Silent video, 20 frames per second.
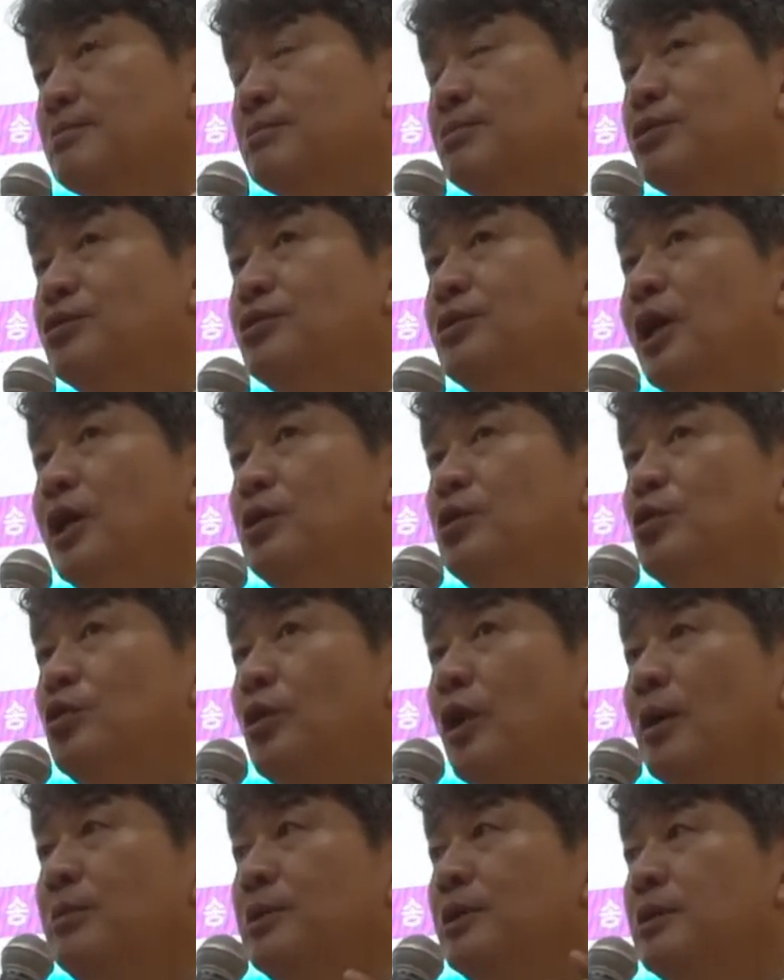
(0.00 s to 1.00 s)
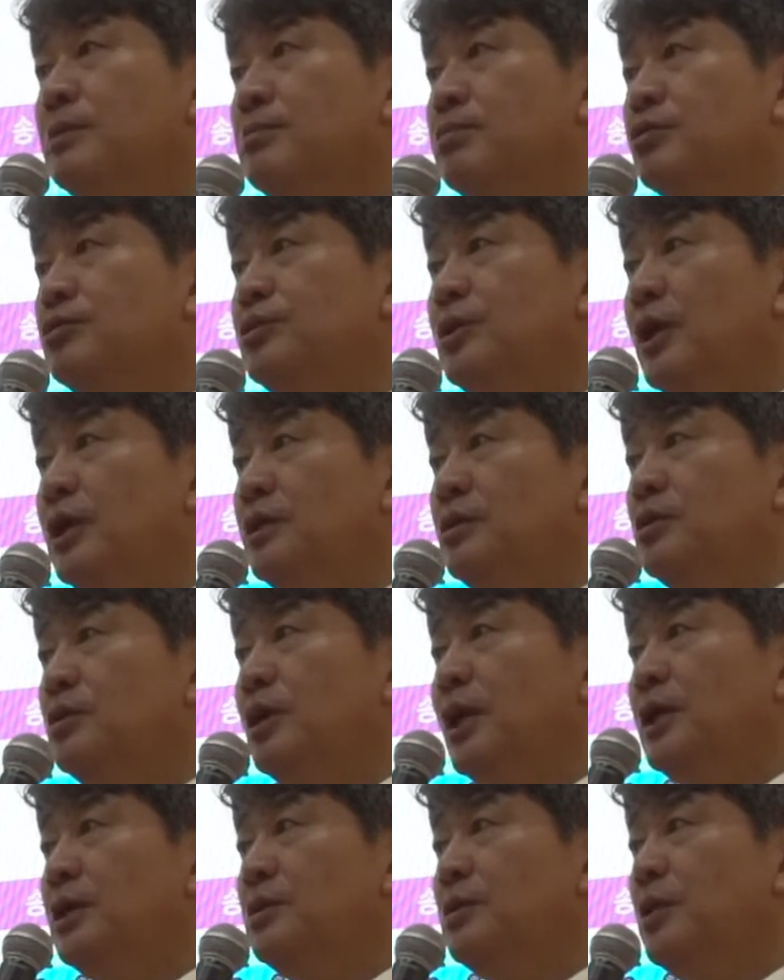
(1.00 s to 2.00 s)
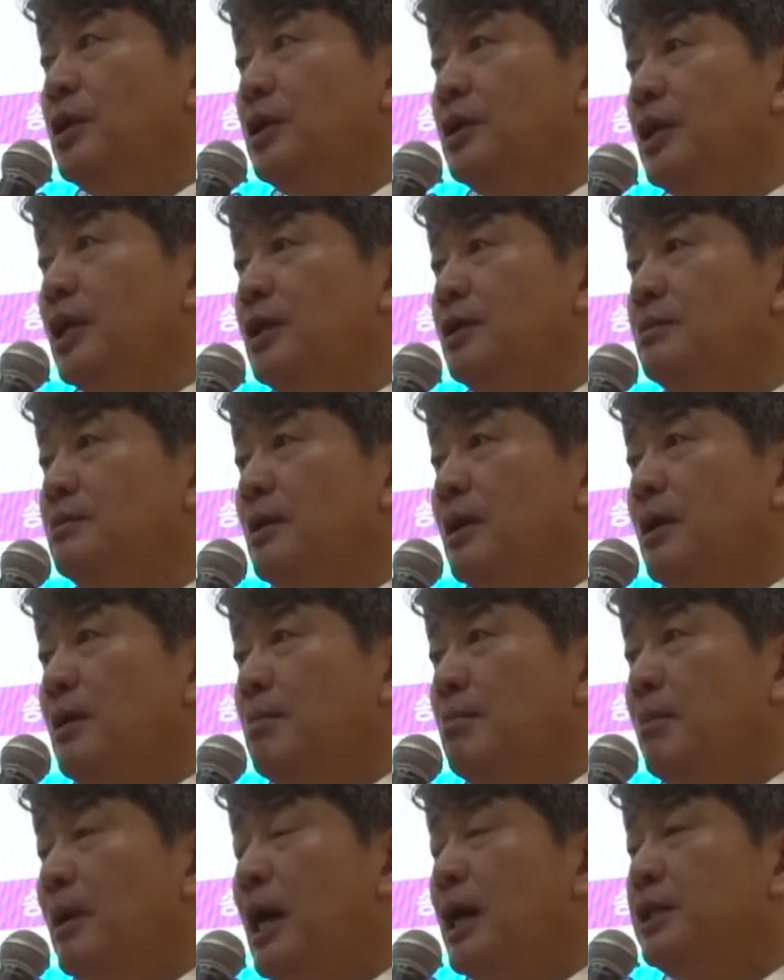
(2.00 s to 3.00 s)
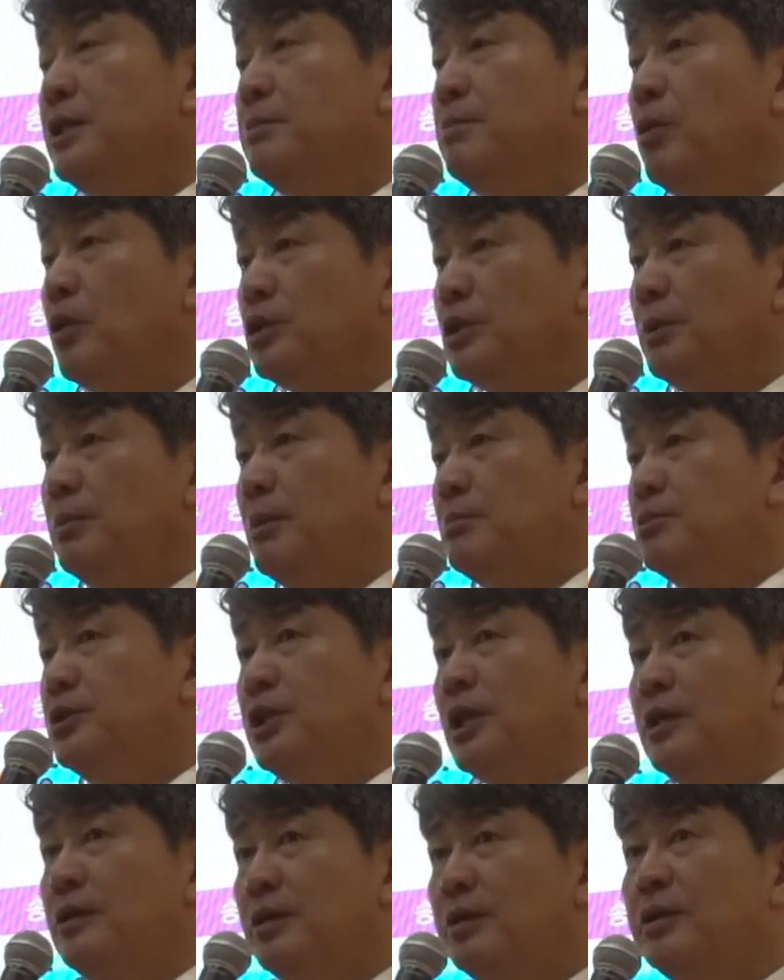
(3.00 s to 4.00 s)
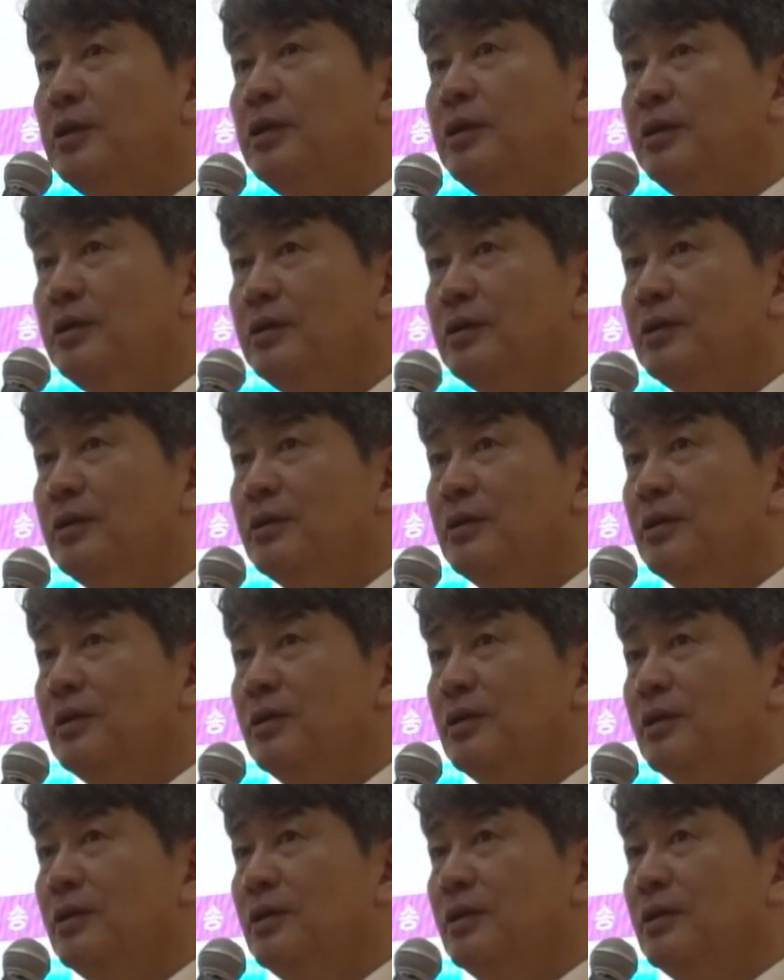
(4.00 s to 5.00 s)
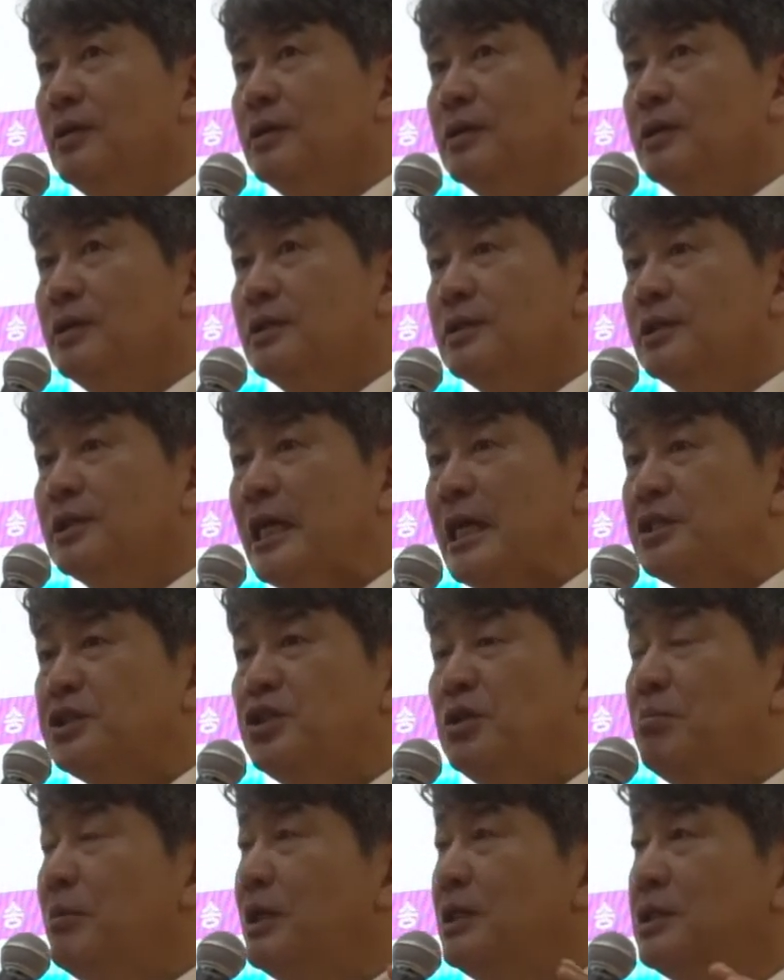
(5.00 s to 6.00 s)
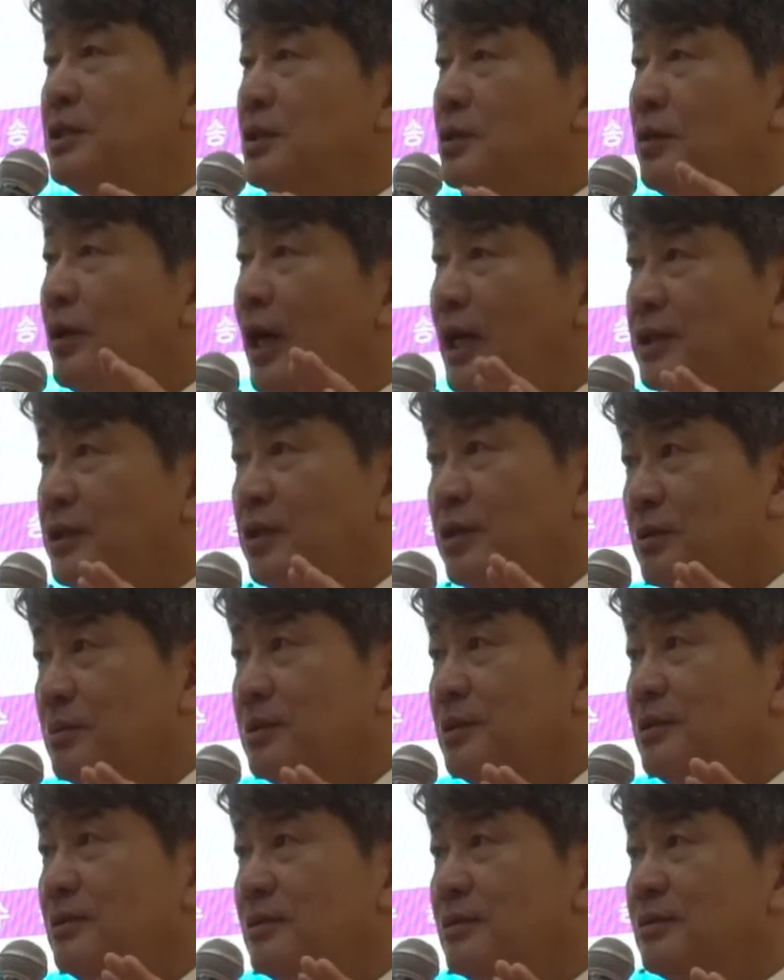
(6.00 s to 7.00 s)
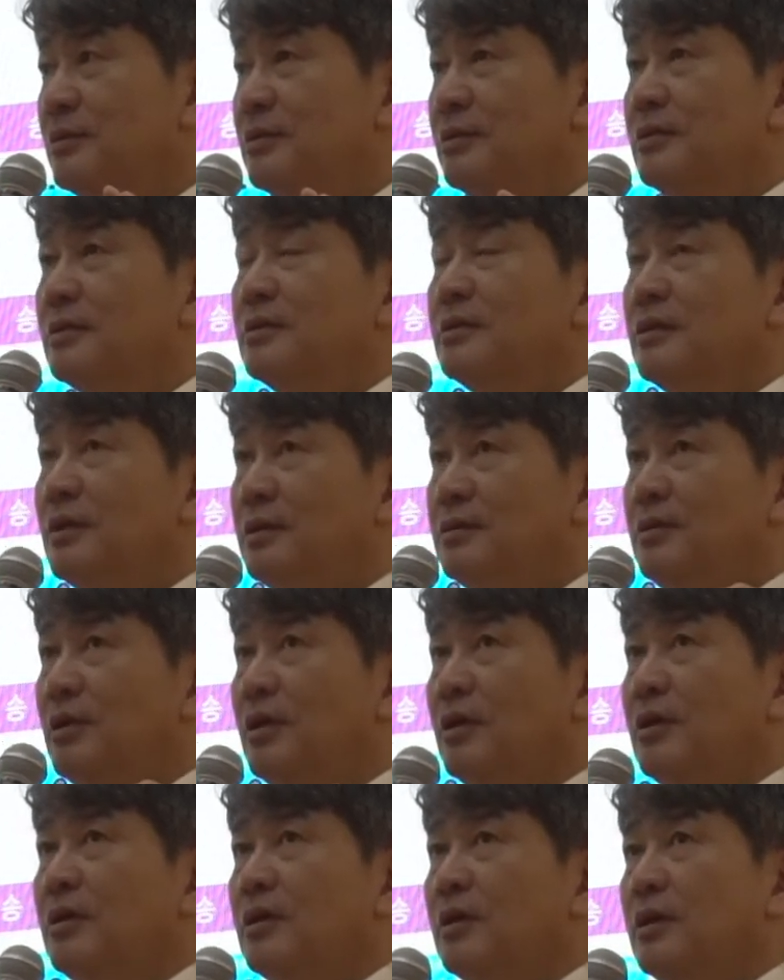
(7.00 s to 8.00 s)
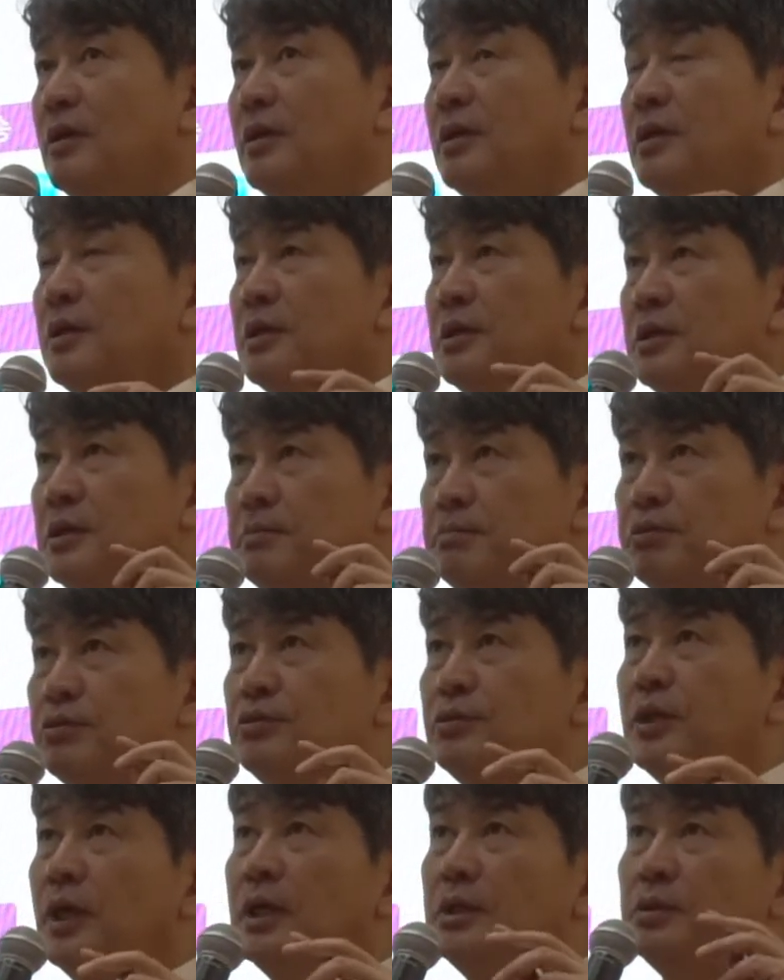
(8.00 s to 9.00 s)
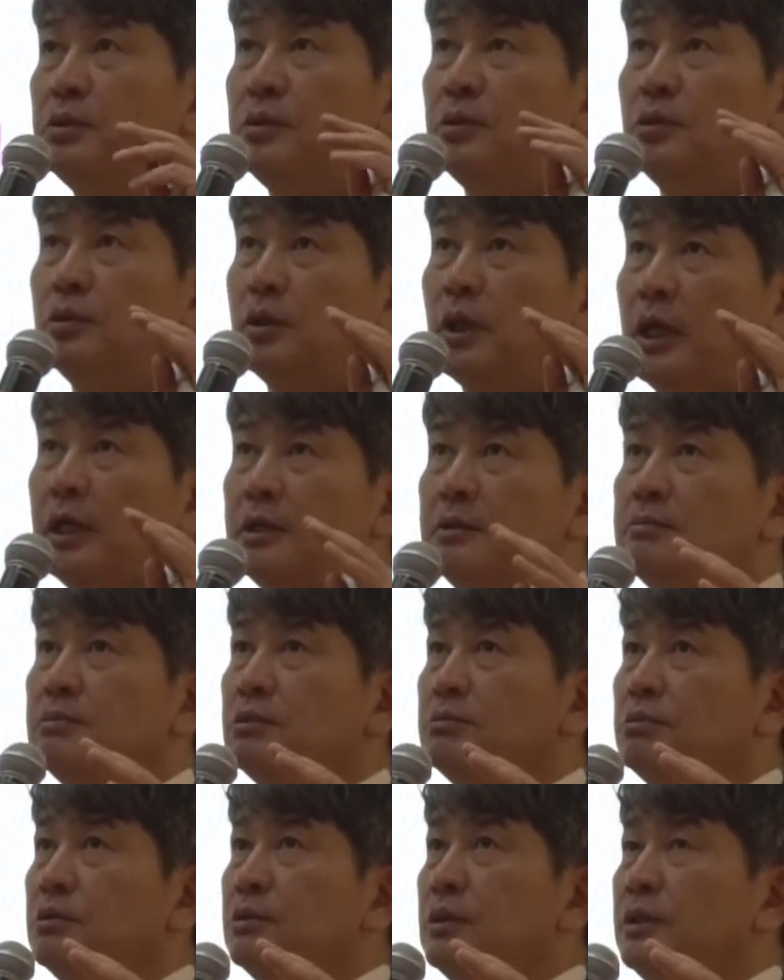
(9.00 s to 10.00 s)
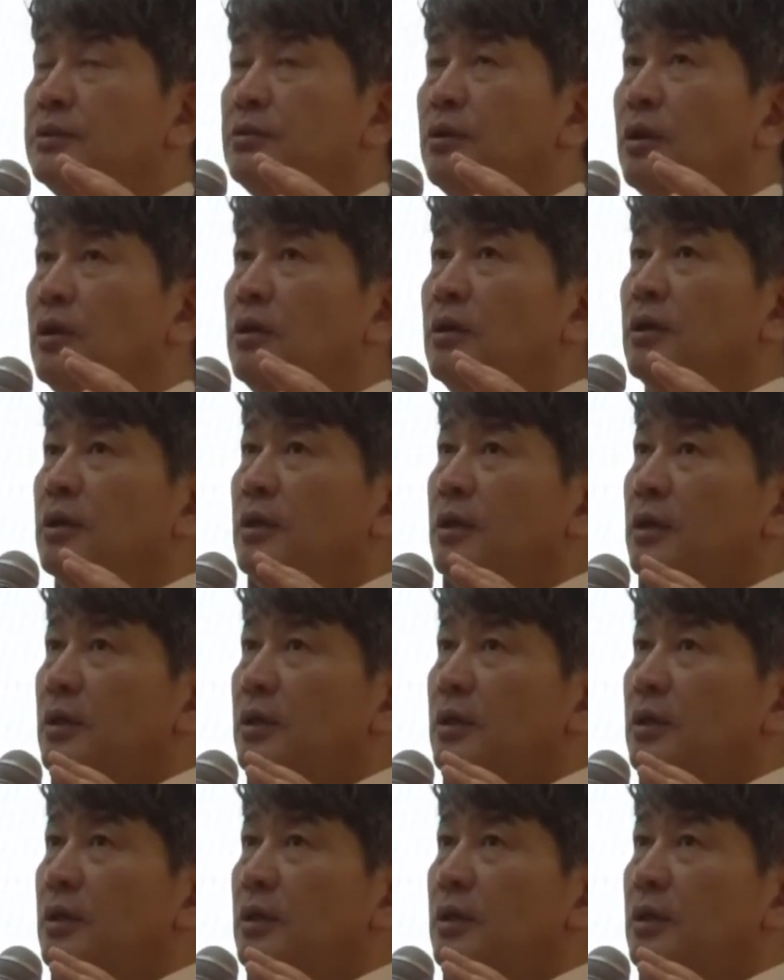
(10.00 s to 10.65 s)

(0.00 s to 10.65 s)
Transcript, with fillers: 분산으로 가면은 분산으로 가는 거에 따른 많은 복잡한 문제가 생겨요. 장점만 있는 건 아니에요, 여러분. 그래서 이 분산으로 가는 부분에서